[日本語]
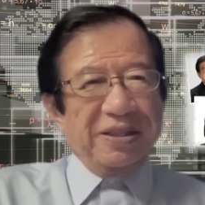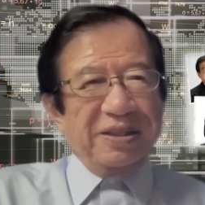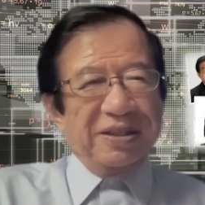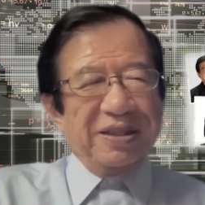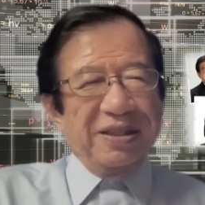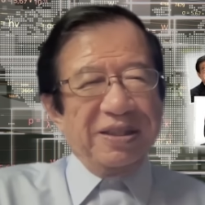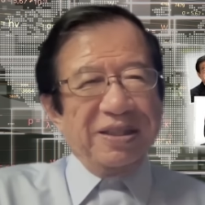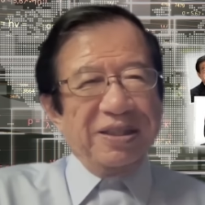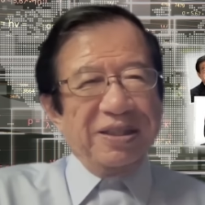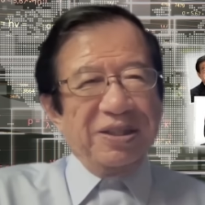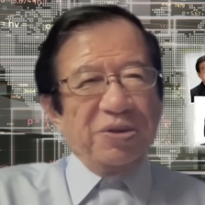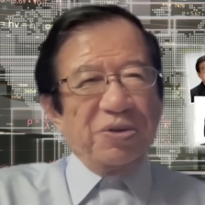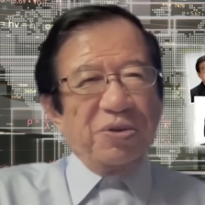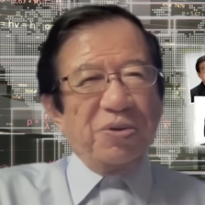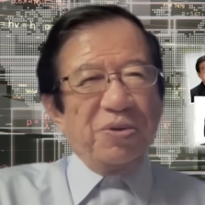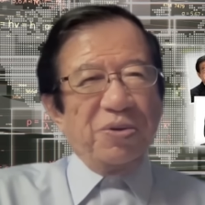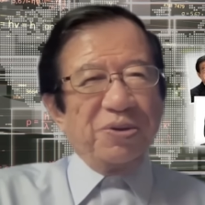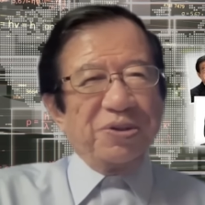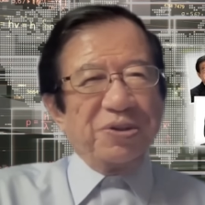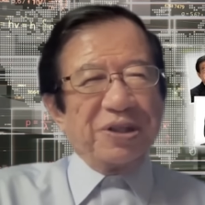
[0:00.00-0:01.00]
えー、なん
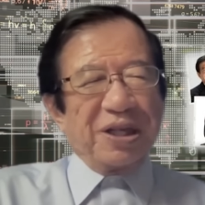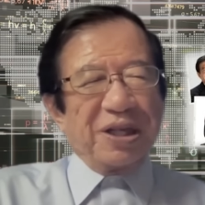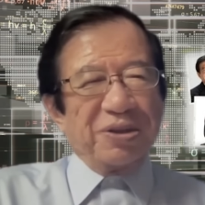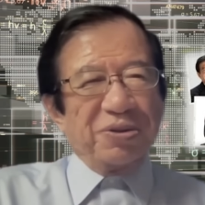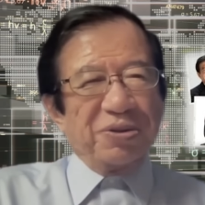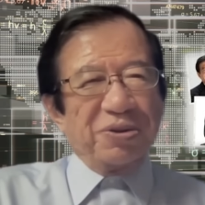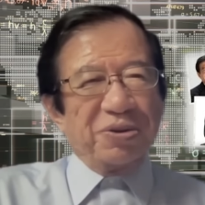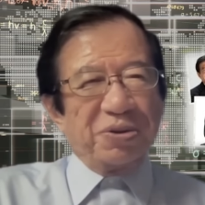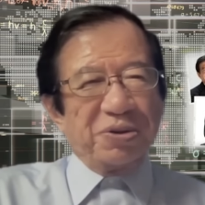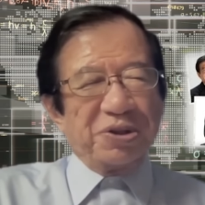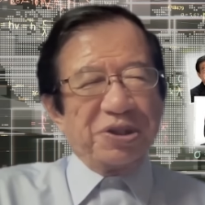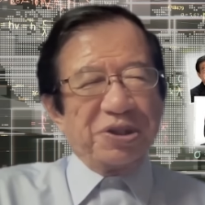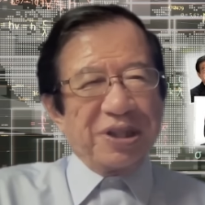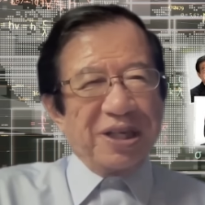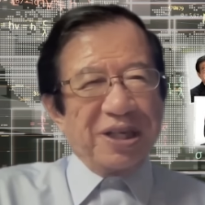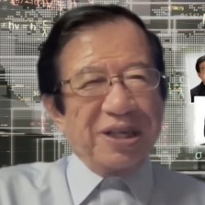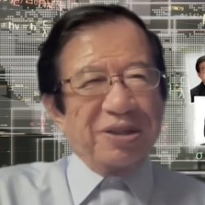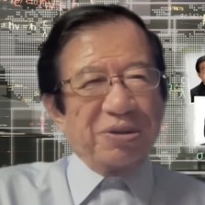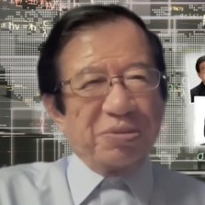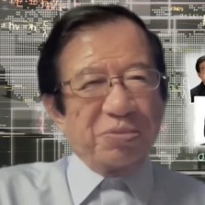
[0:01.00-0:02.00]
つってもですね、
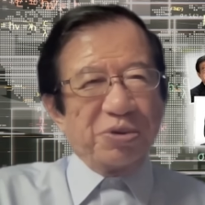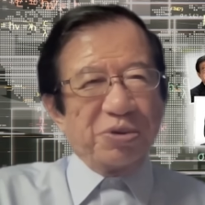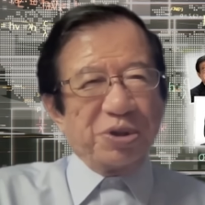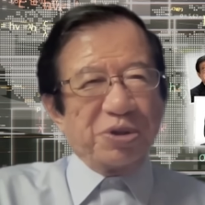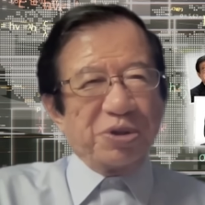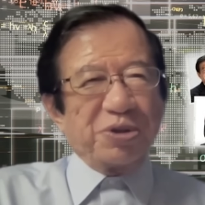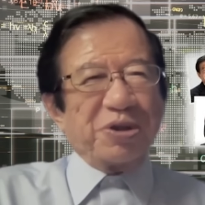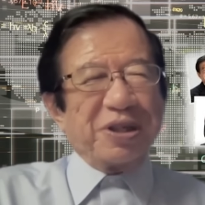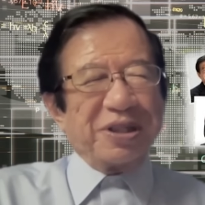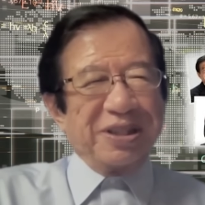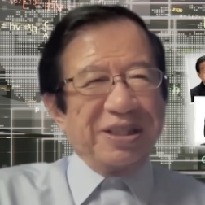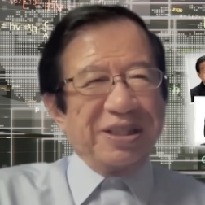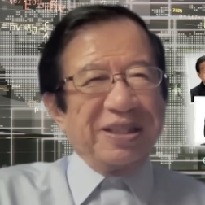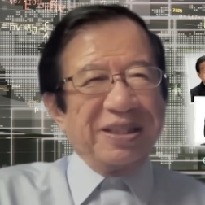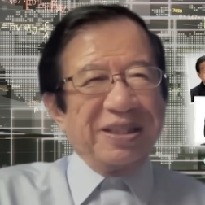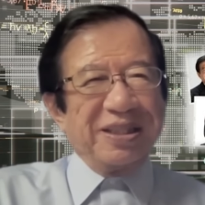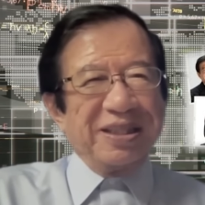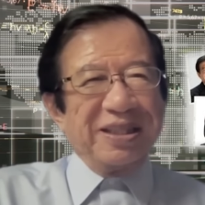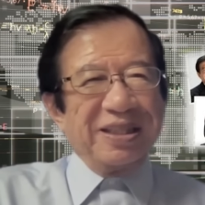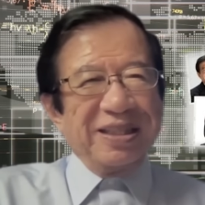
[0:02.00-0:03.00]
ひばりクラブにし
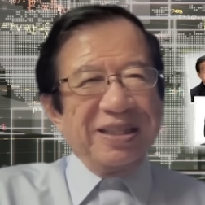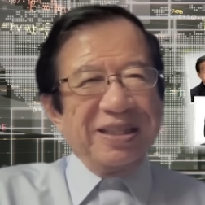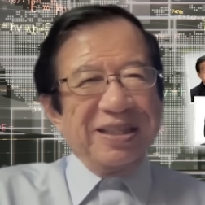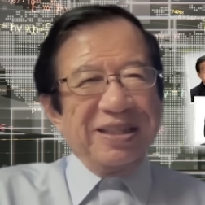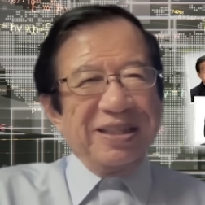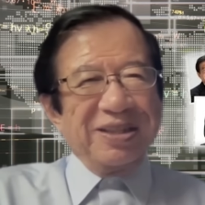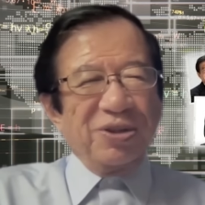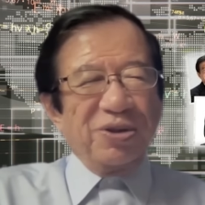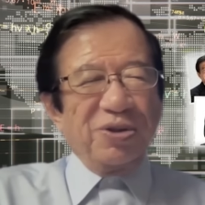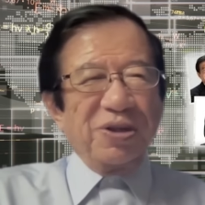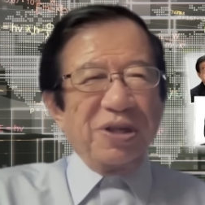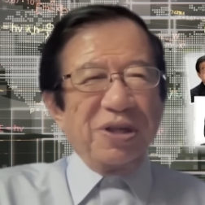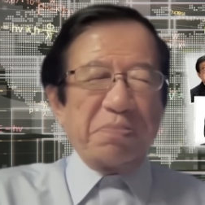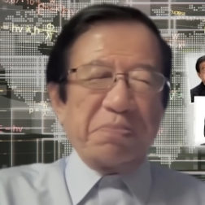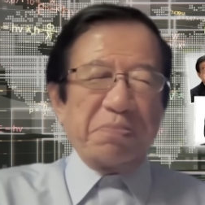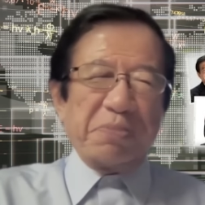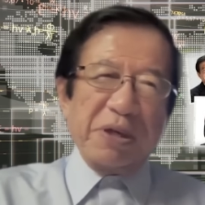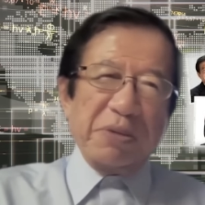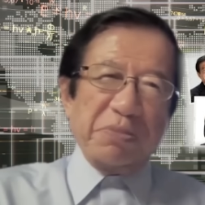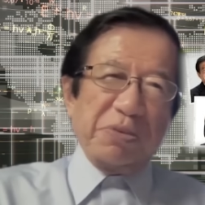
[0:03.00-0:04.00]
ても、まあ
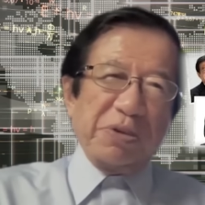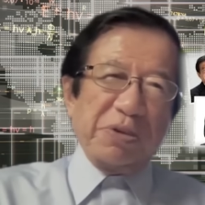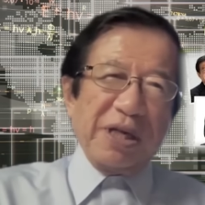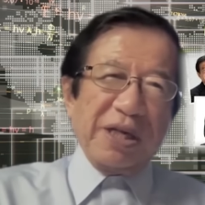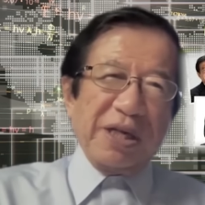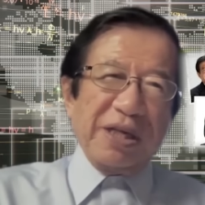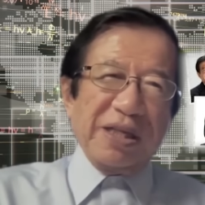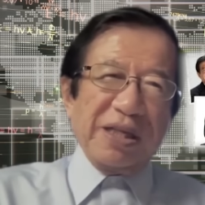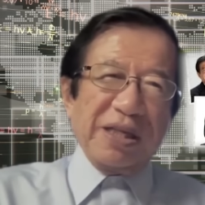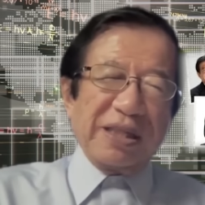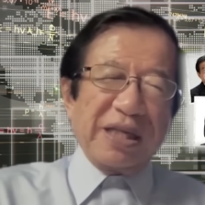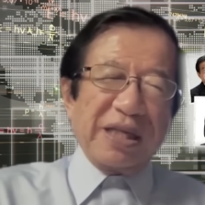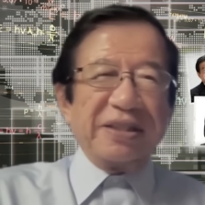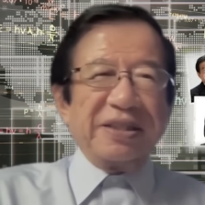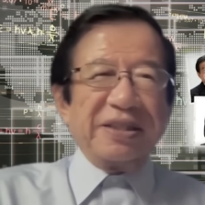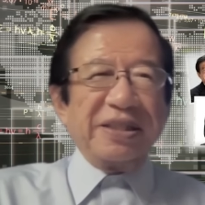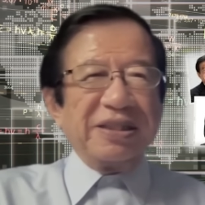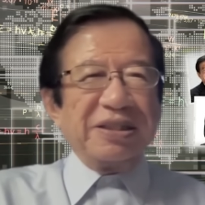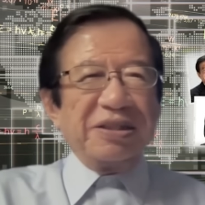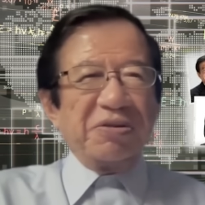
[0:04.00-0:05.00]
落語会にしてもですね、